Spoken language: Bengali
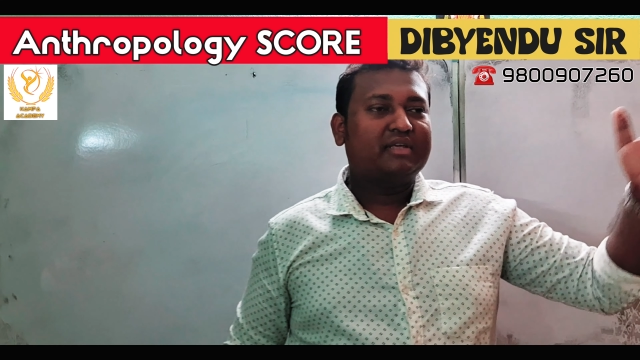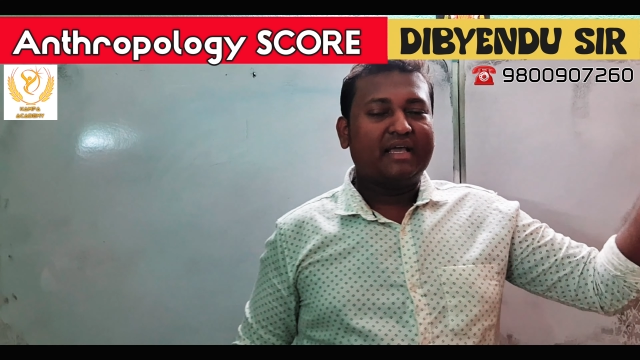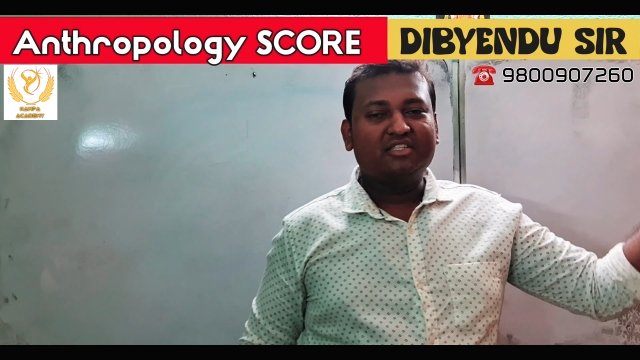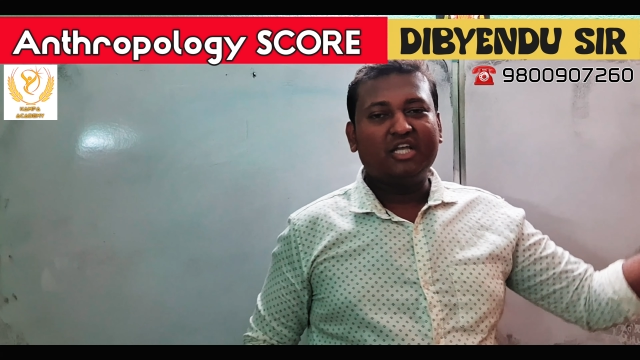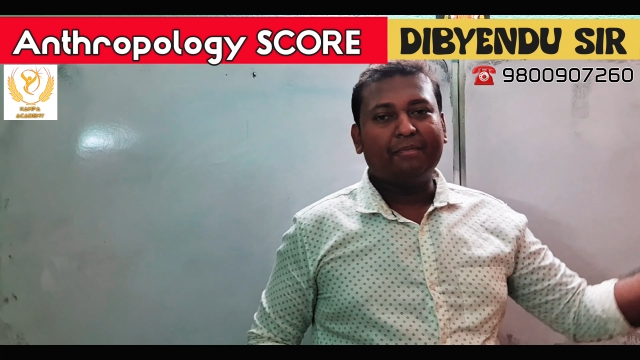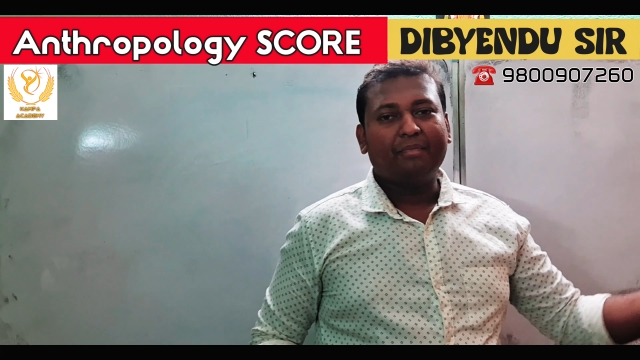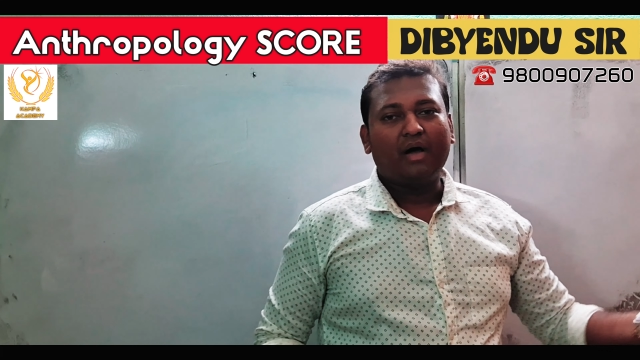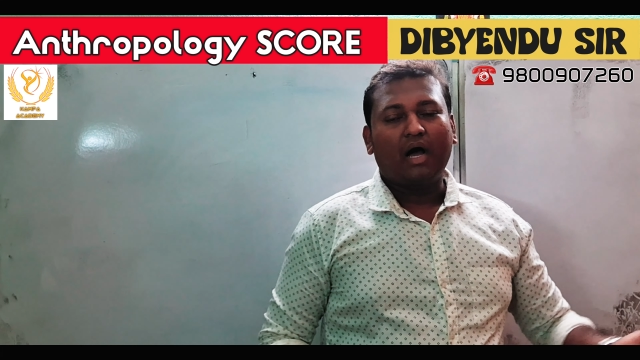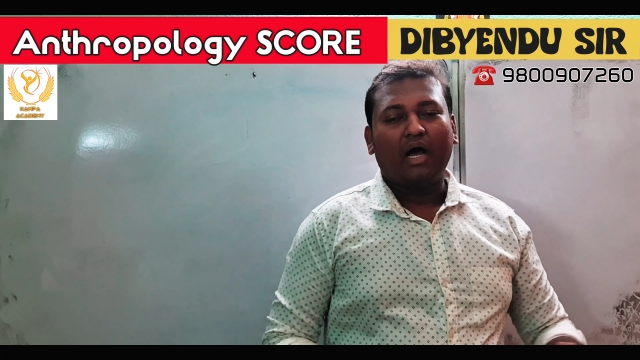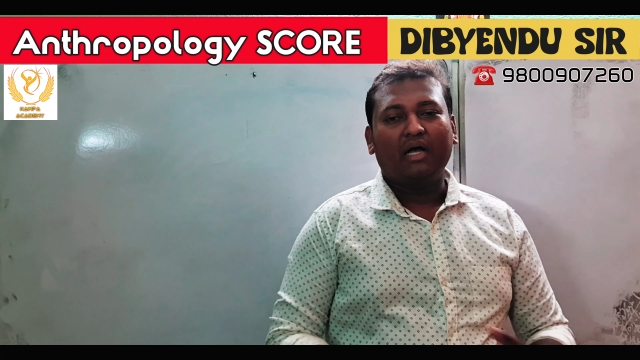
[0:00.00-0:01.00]
কিংশিপ
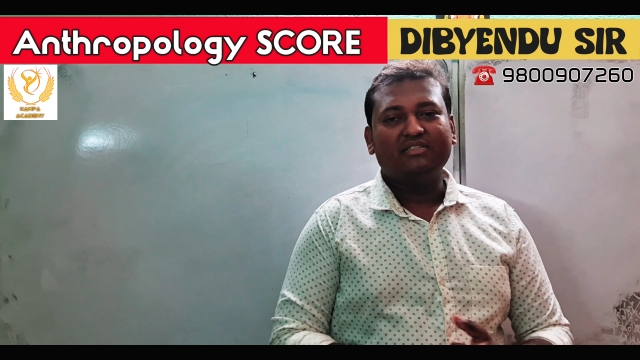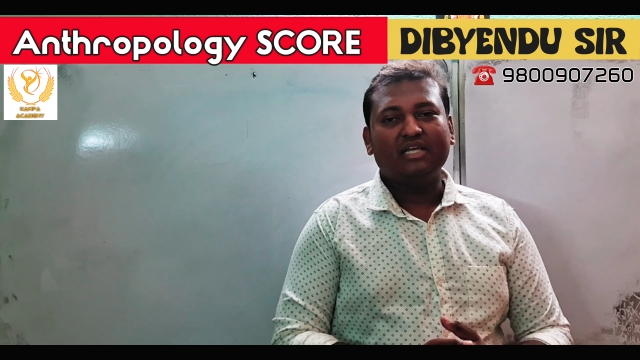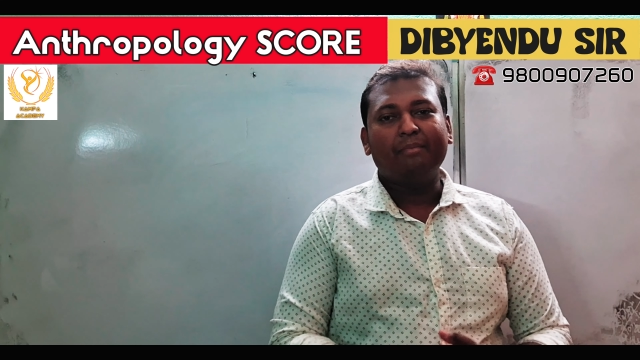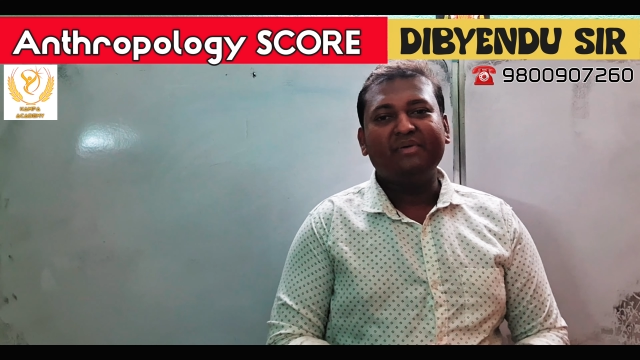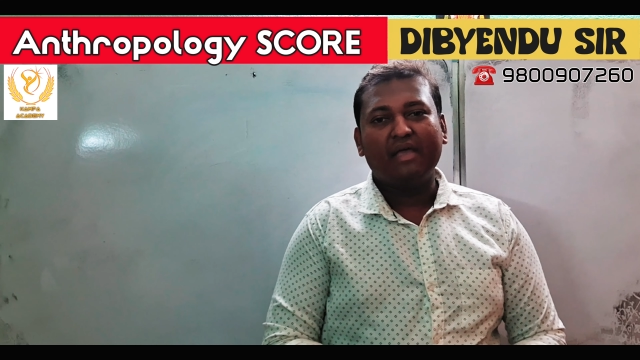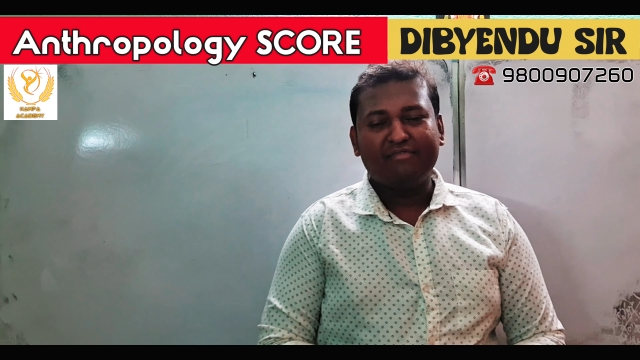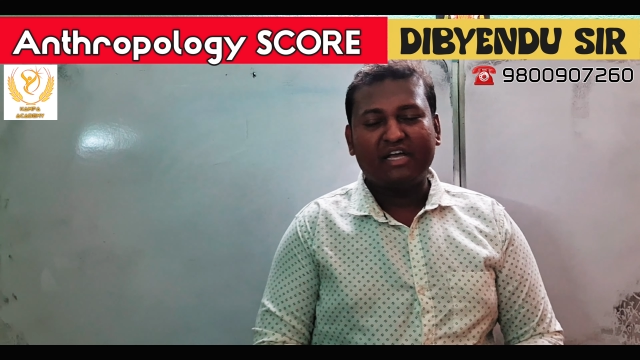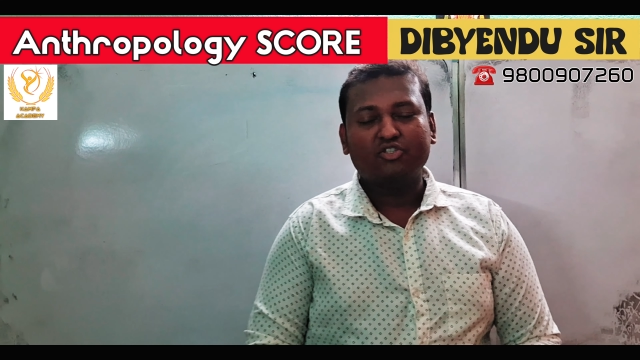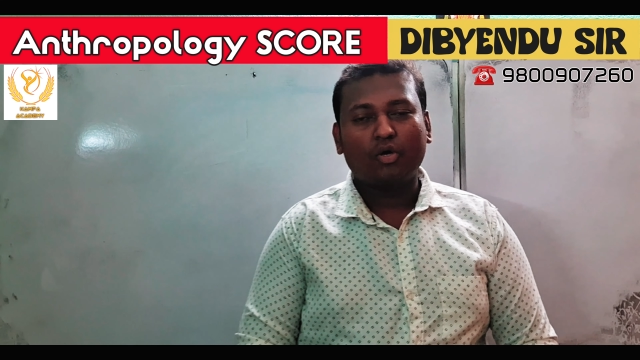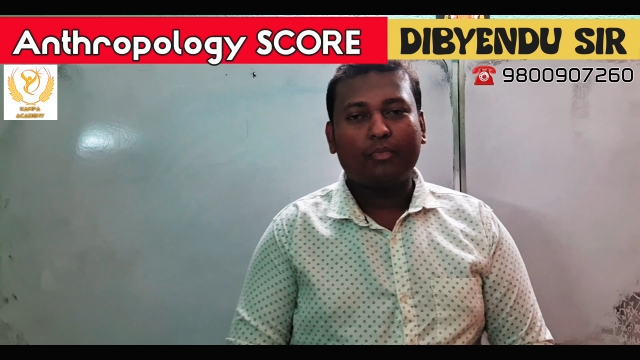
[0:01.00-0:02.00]
যে
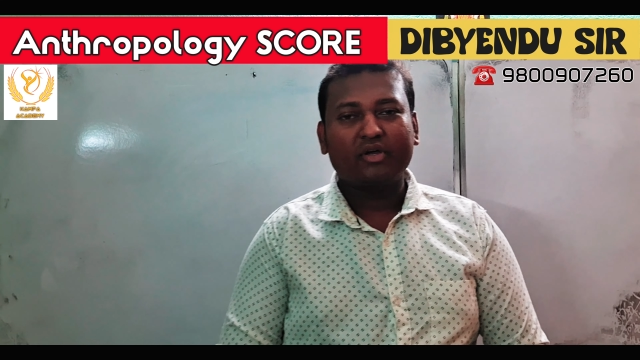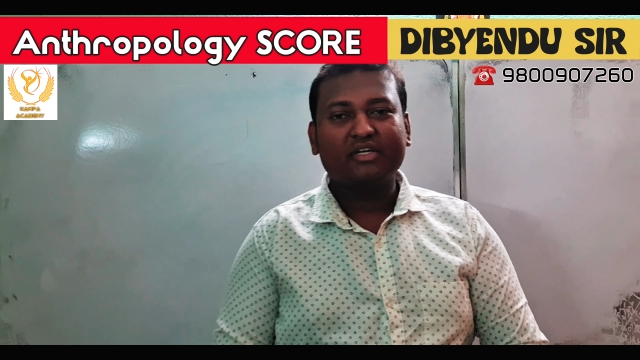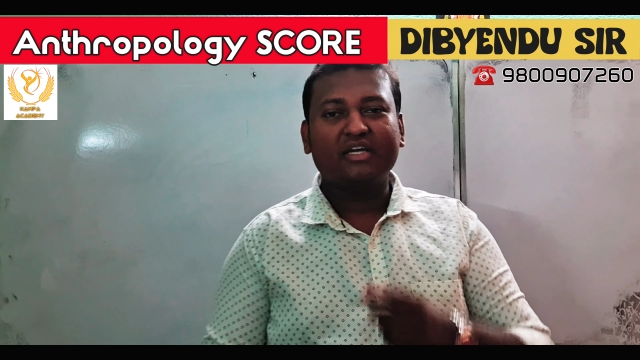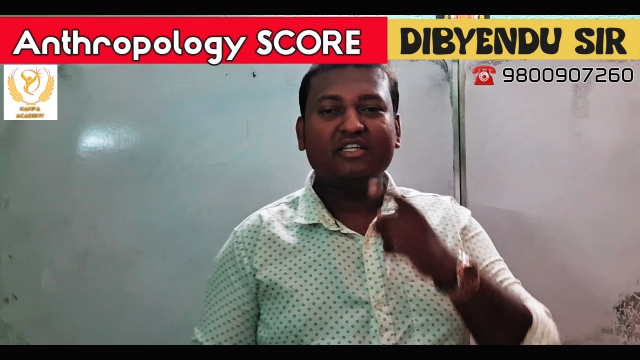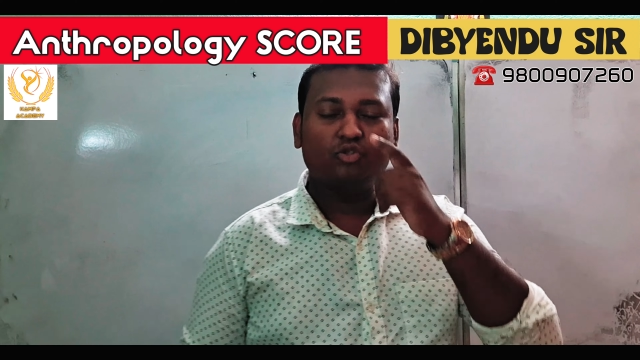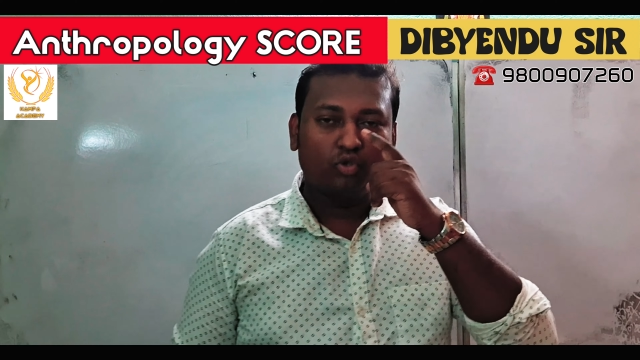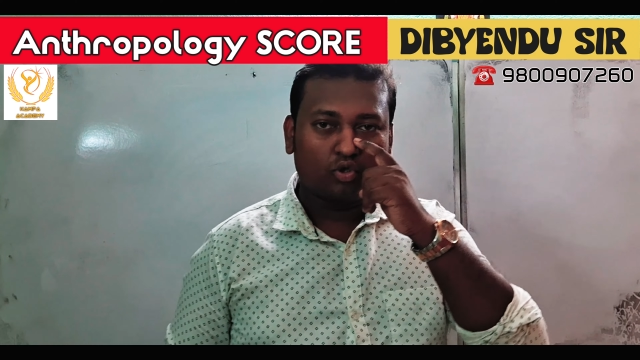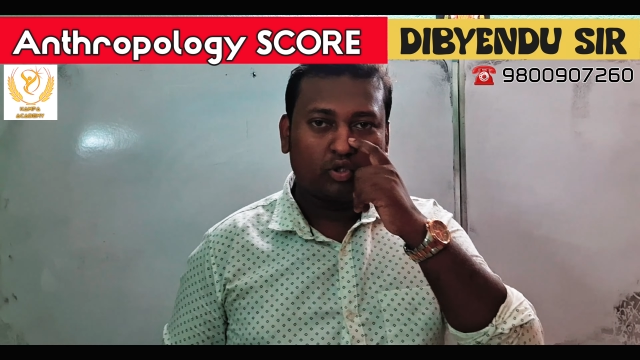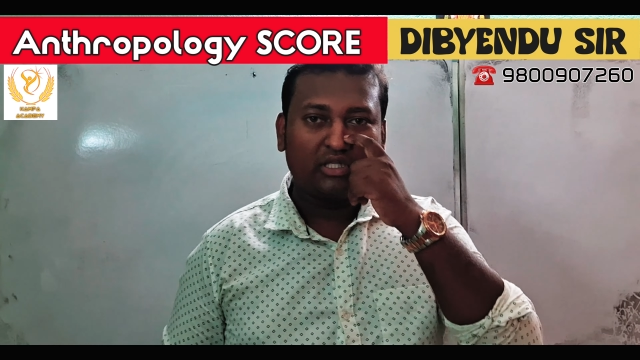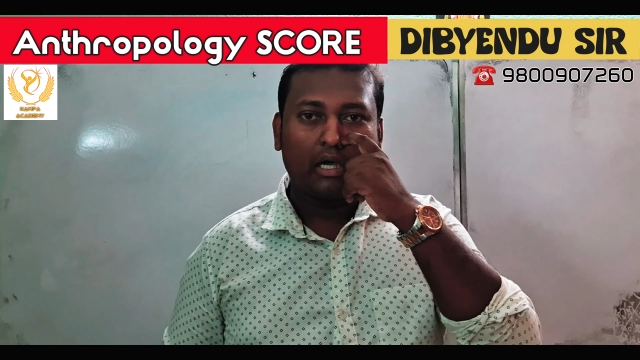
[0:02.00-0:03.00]
বিহেভিয়ার সম্পর্কে কিছু
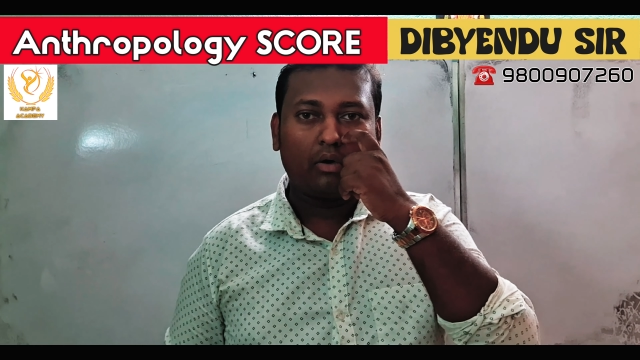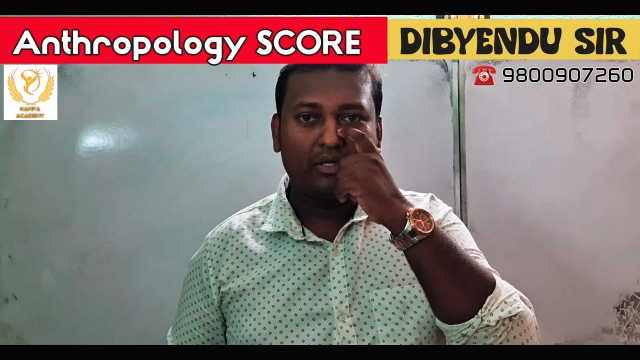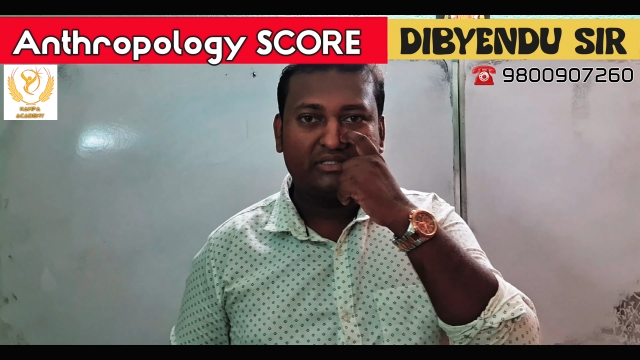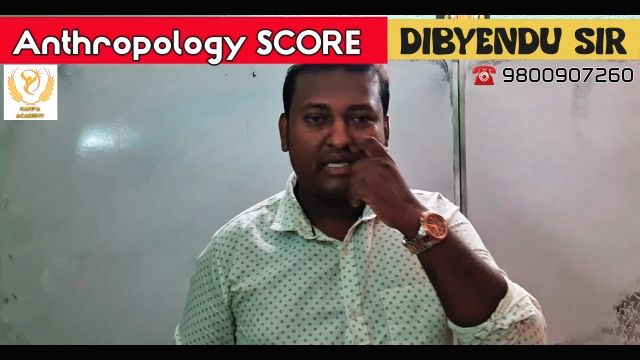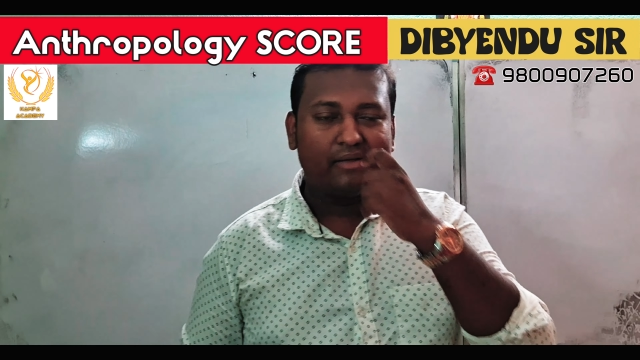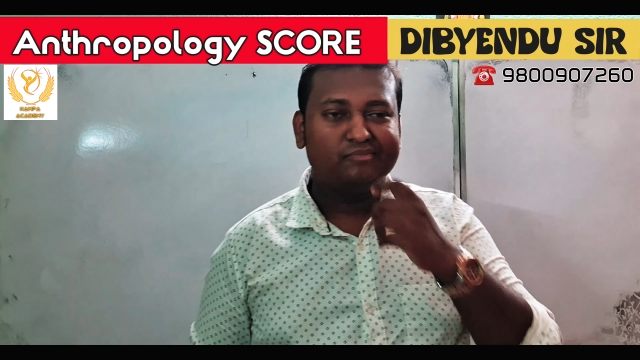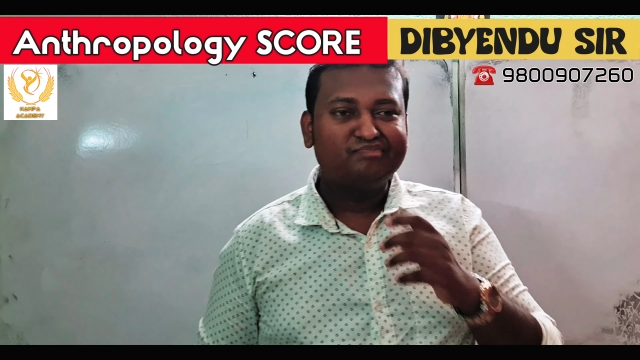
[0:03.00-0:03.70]
তথ্য দেওয়া হয়েছে